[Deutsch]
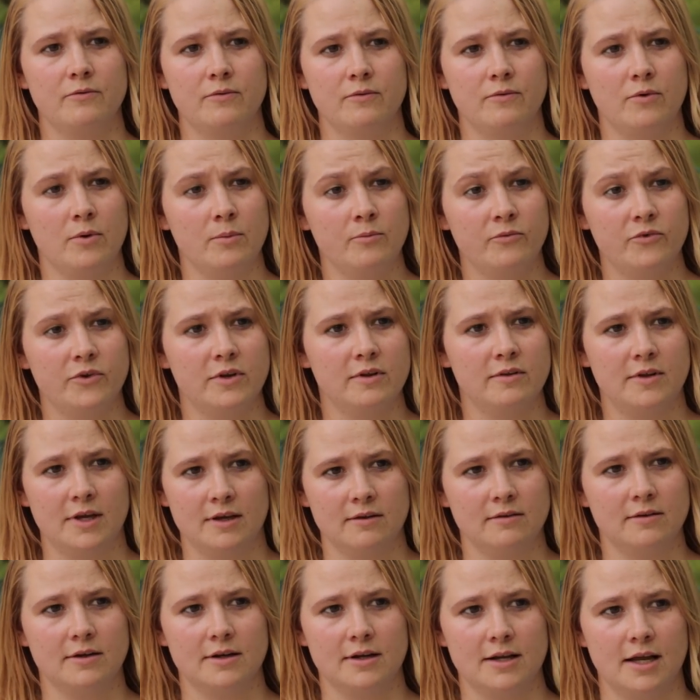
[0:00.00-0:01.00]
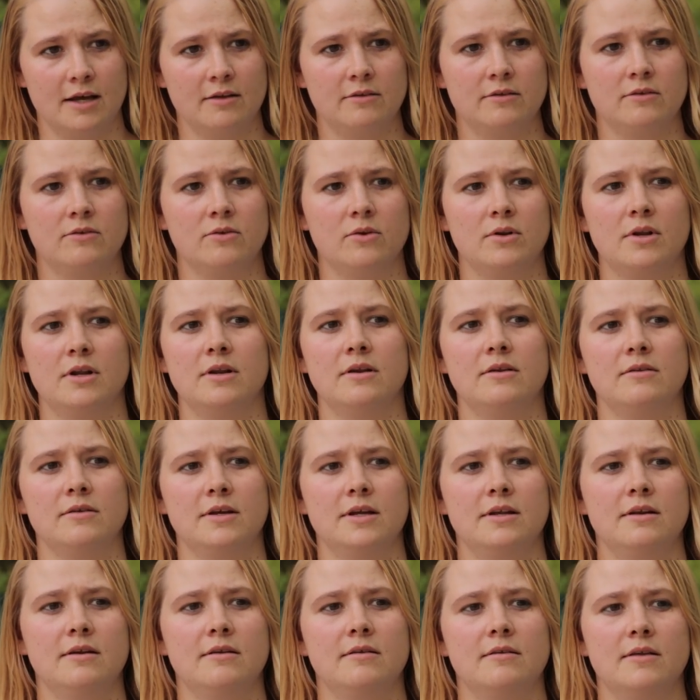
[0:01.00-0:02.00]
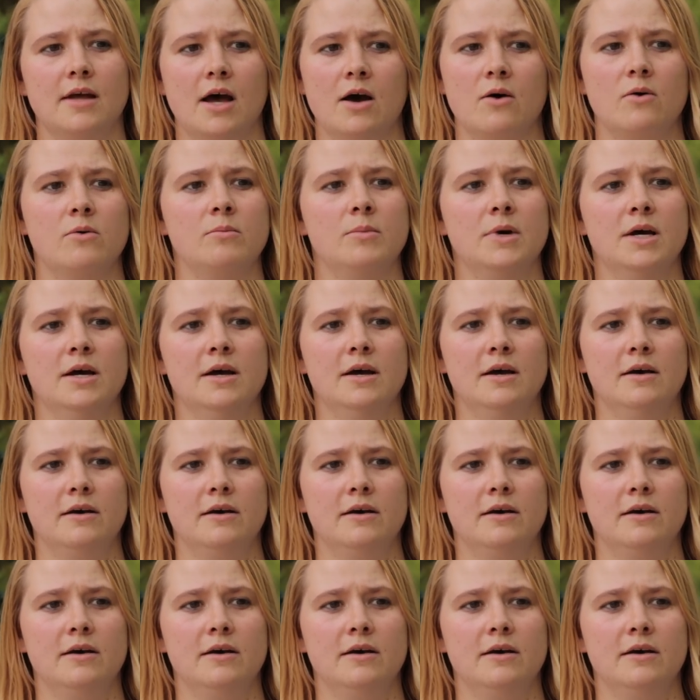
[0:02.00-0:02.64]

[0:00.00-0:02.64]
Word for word: äh, fünfte, sechste Klasse, sondern es geht jetzt darum,